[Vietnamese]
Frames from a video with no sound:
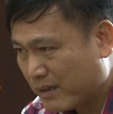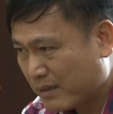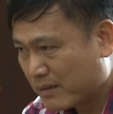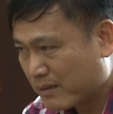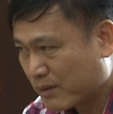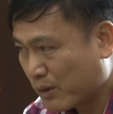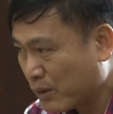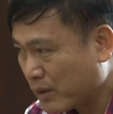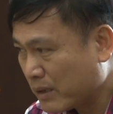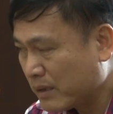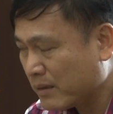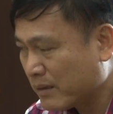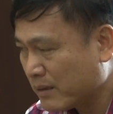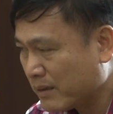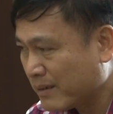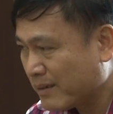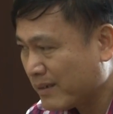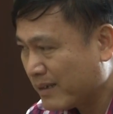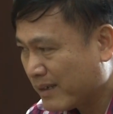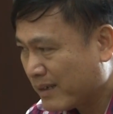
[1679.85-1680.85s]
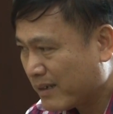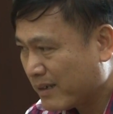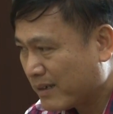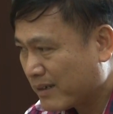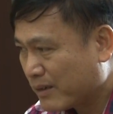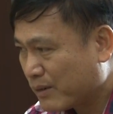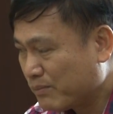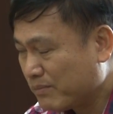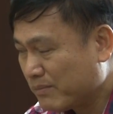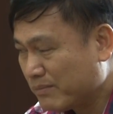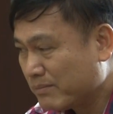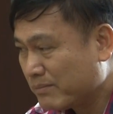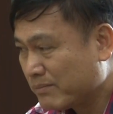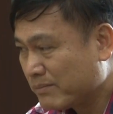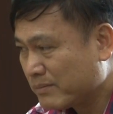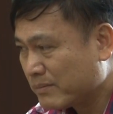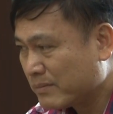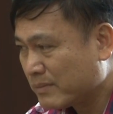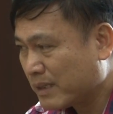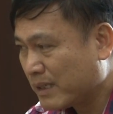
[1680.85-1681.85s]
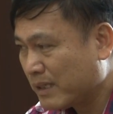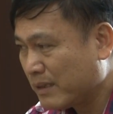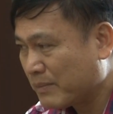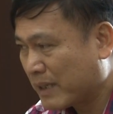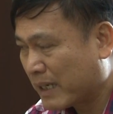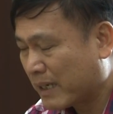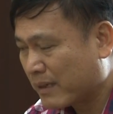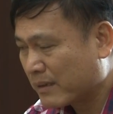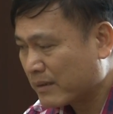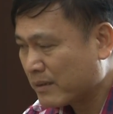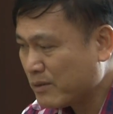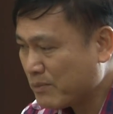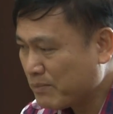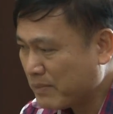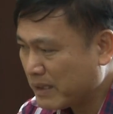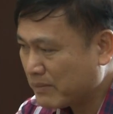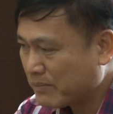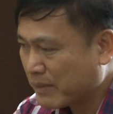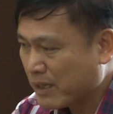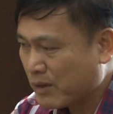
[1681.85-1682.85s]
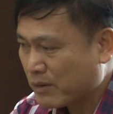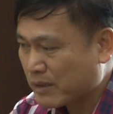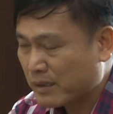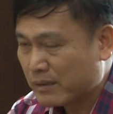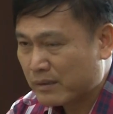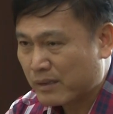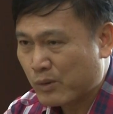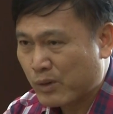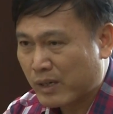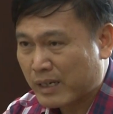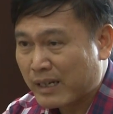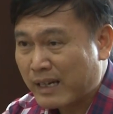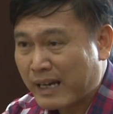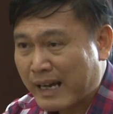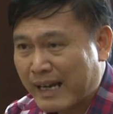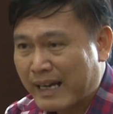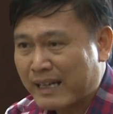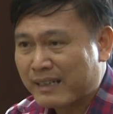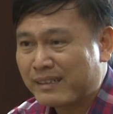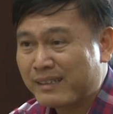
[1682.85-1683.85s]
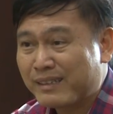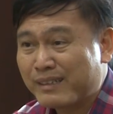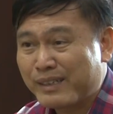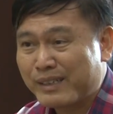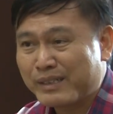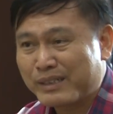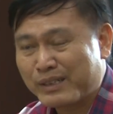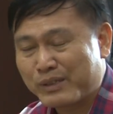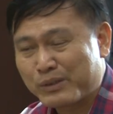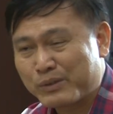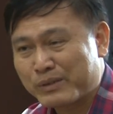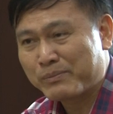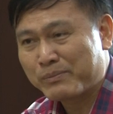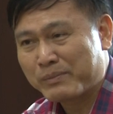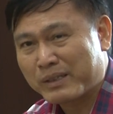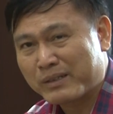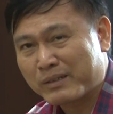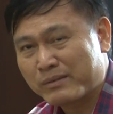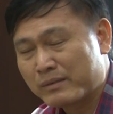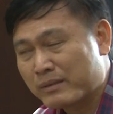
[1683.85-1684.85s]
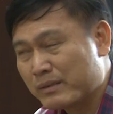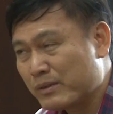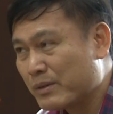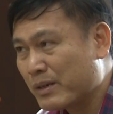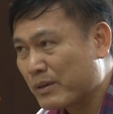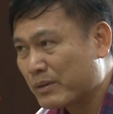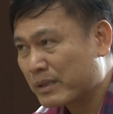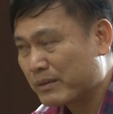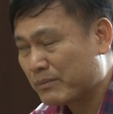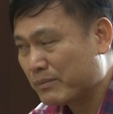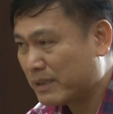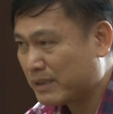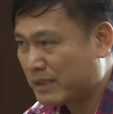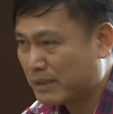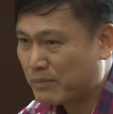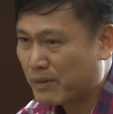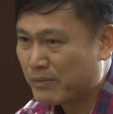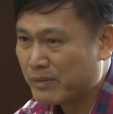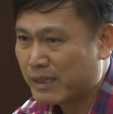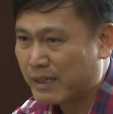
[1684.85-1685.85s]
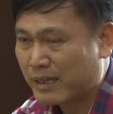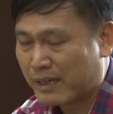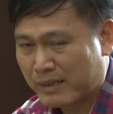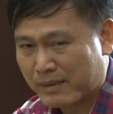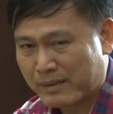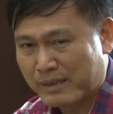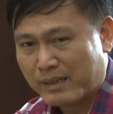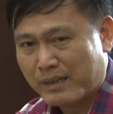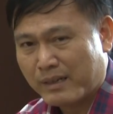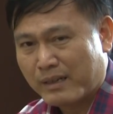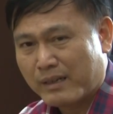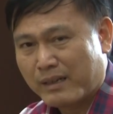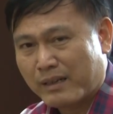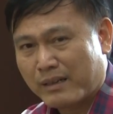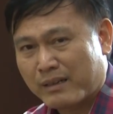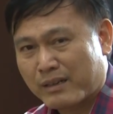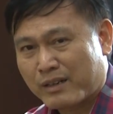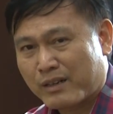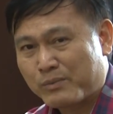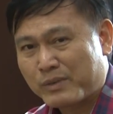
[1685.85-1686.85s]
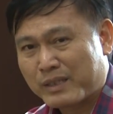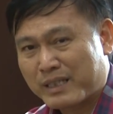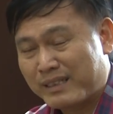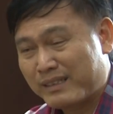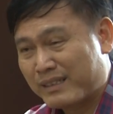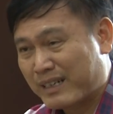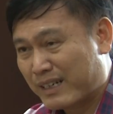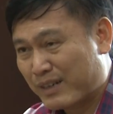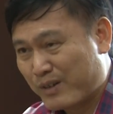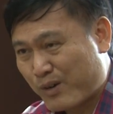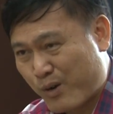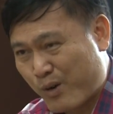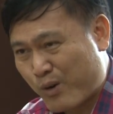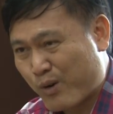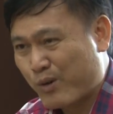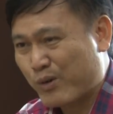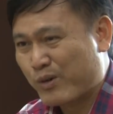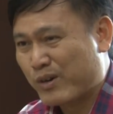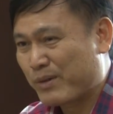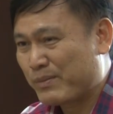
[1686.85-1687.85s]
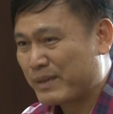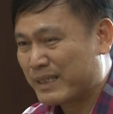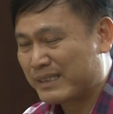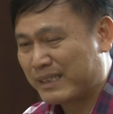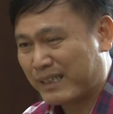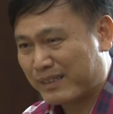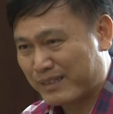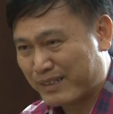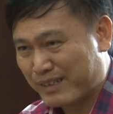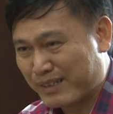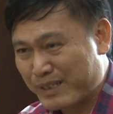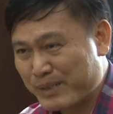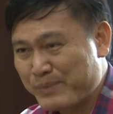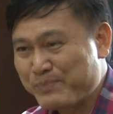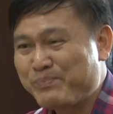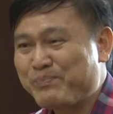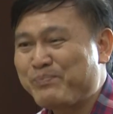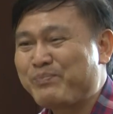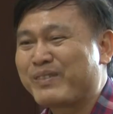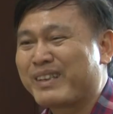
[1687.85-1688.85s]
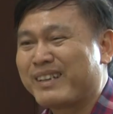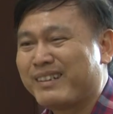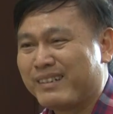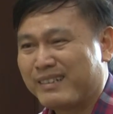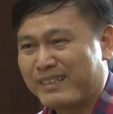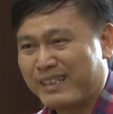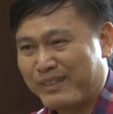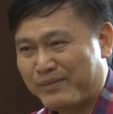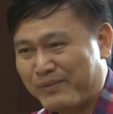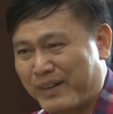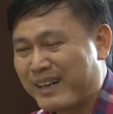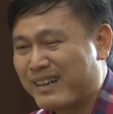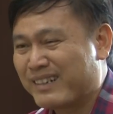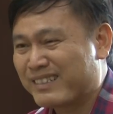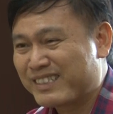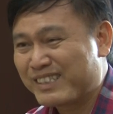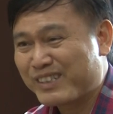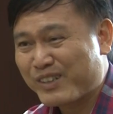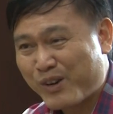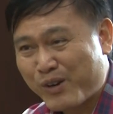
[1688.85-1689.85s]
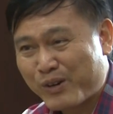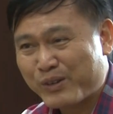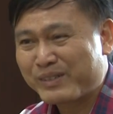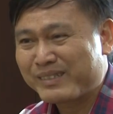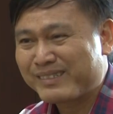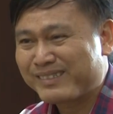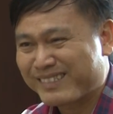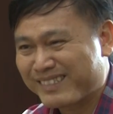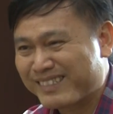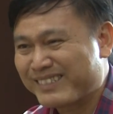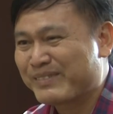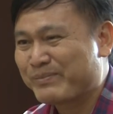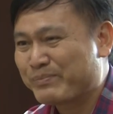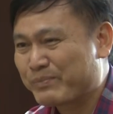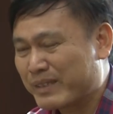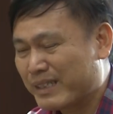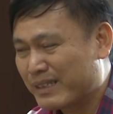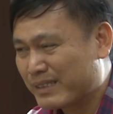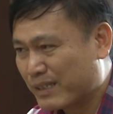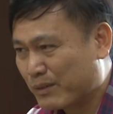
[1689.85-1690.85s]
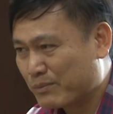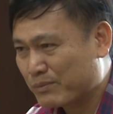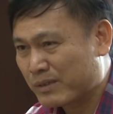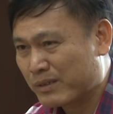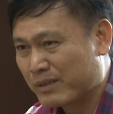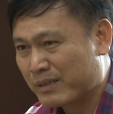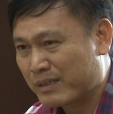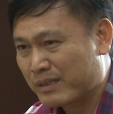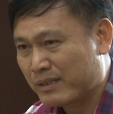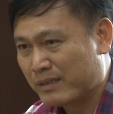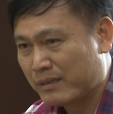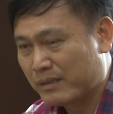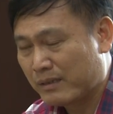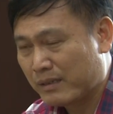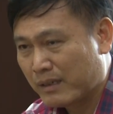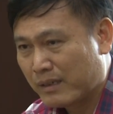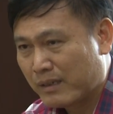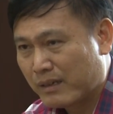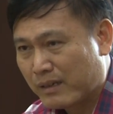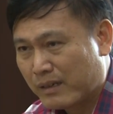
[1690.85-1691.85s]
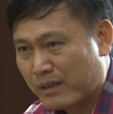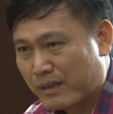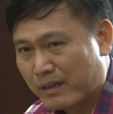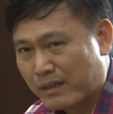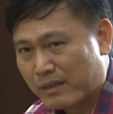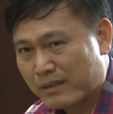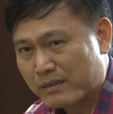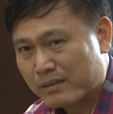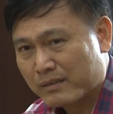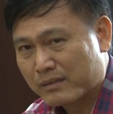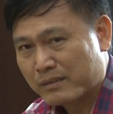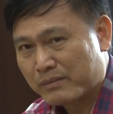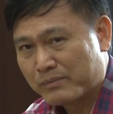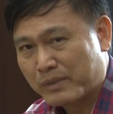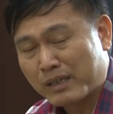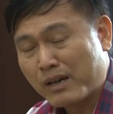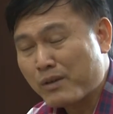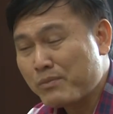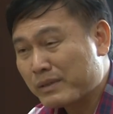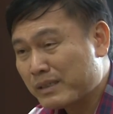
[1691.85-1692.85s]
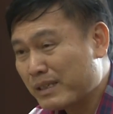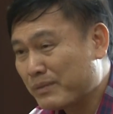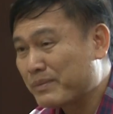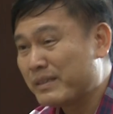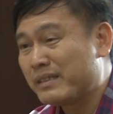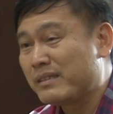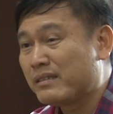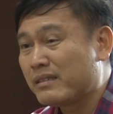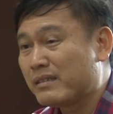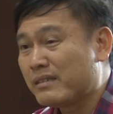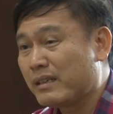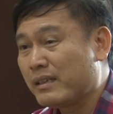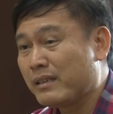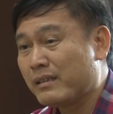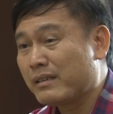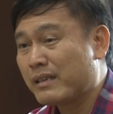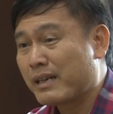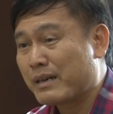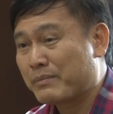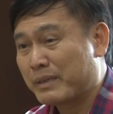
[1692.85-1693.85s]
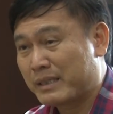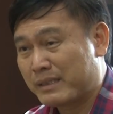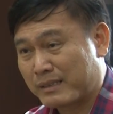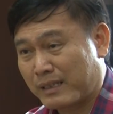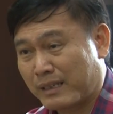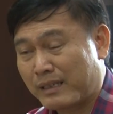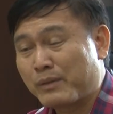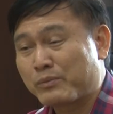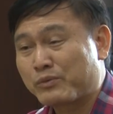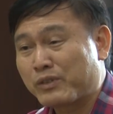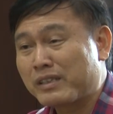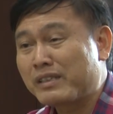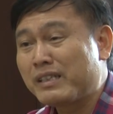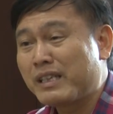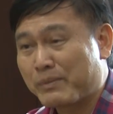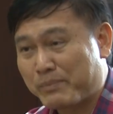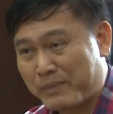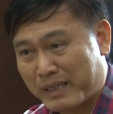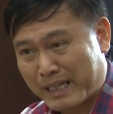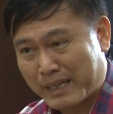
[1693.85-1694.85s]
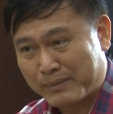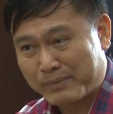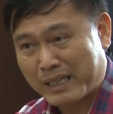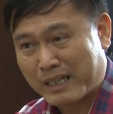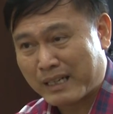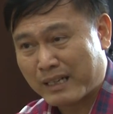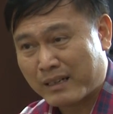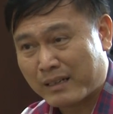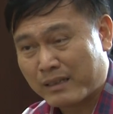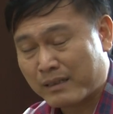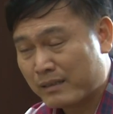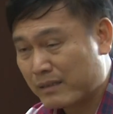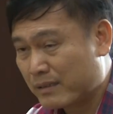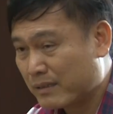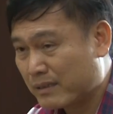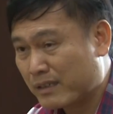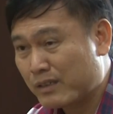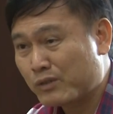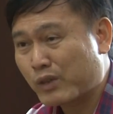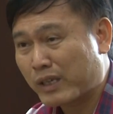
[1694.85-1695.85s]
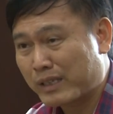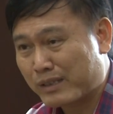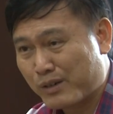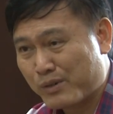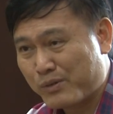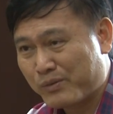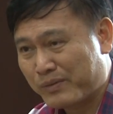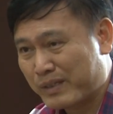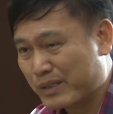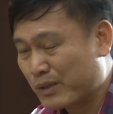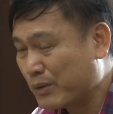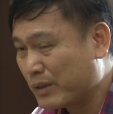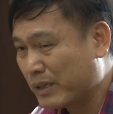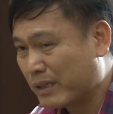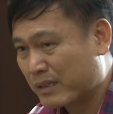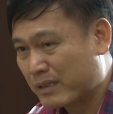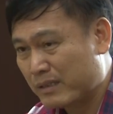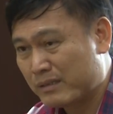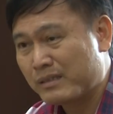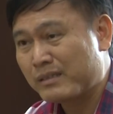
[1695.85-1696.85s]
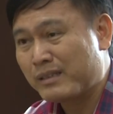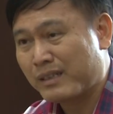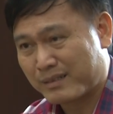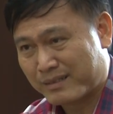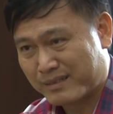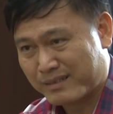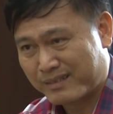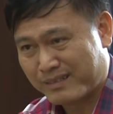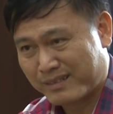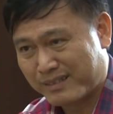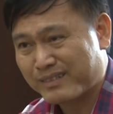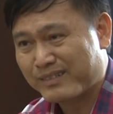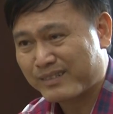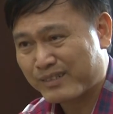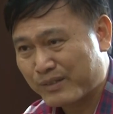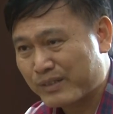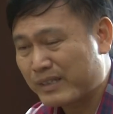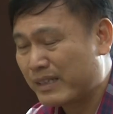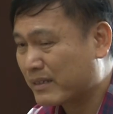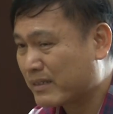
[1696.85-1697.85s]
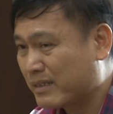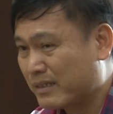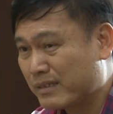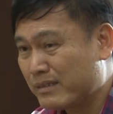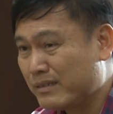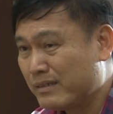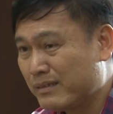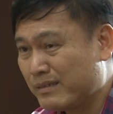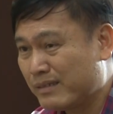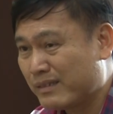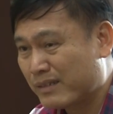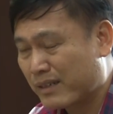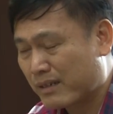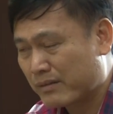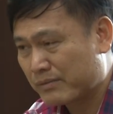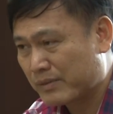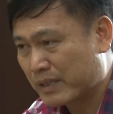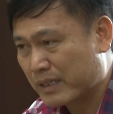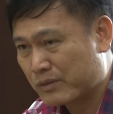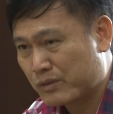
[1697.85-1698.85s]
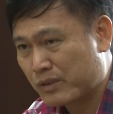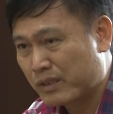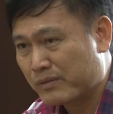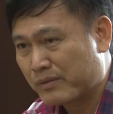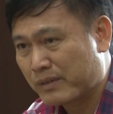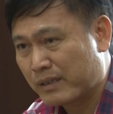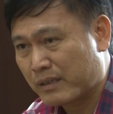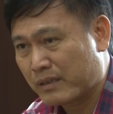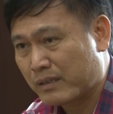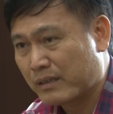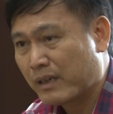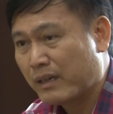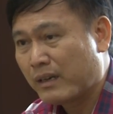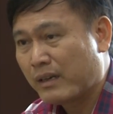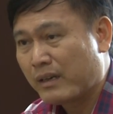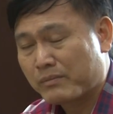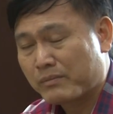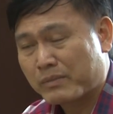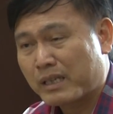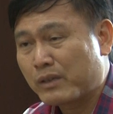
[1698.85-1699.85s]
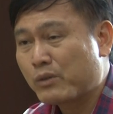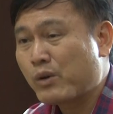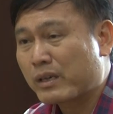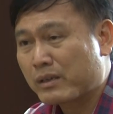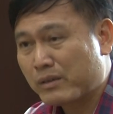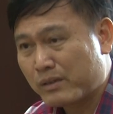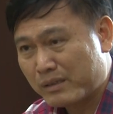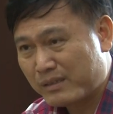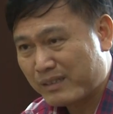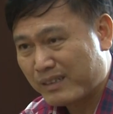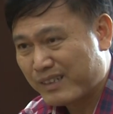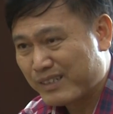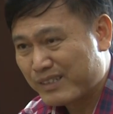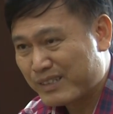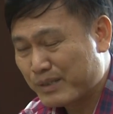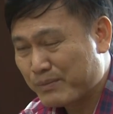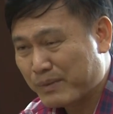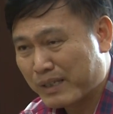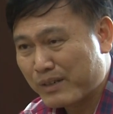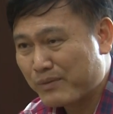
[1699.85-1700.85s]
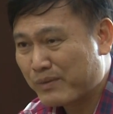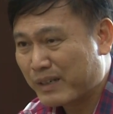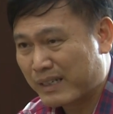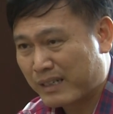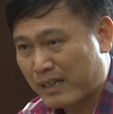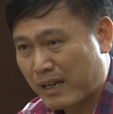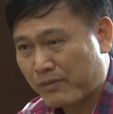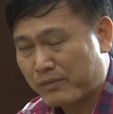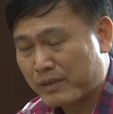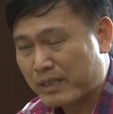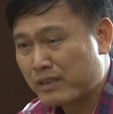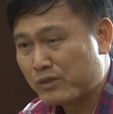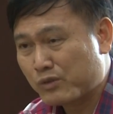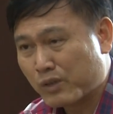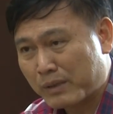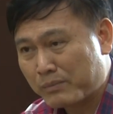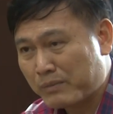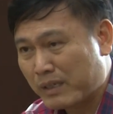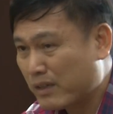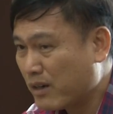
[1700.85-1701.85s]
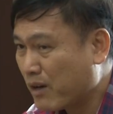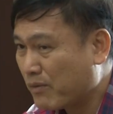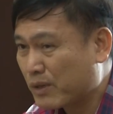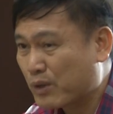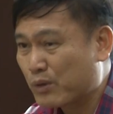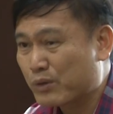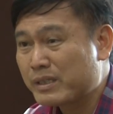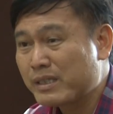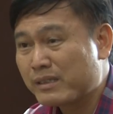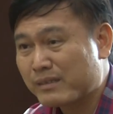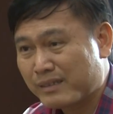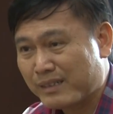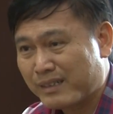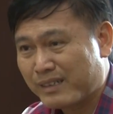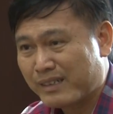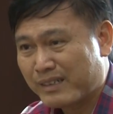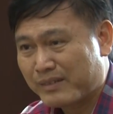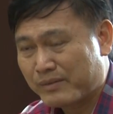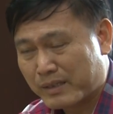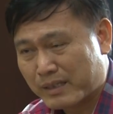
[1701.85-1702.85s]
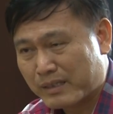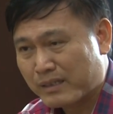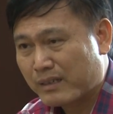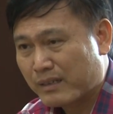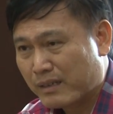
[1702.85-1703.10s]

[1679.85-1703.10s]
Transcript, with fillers: ờ, tôi thì cũng khi mà lúc mình bắt đầu từ thủa cơ hàn đi lên thì mình cũng lúc đầu thì mình chỉ mong ước là ờ, có một cái căn hộ có một cái xe dream à. lấy vợ sinh con ờ thế xong rồi thì uh, mình không bao giờ mình nghĩ là mình sẽ lập doanh nghiệp mình làm nhà kinh doanh đâu vì tôi là kỹ sư điện dạ. tôi là kỹ sư học về chuyên về kỹ thuật thôi vâng. chứ mình không phải học về kinh doanh mình cũng học về tổ chức ừ.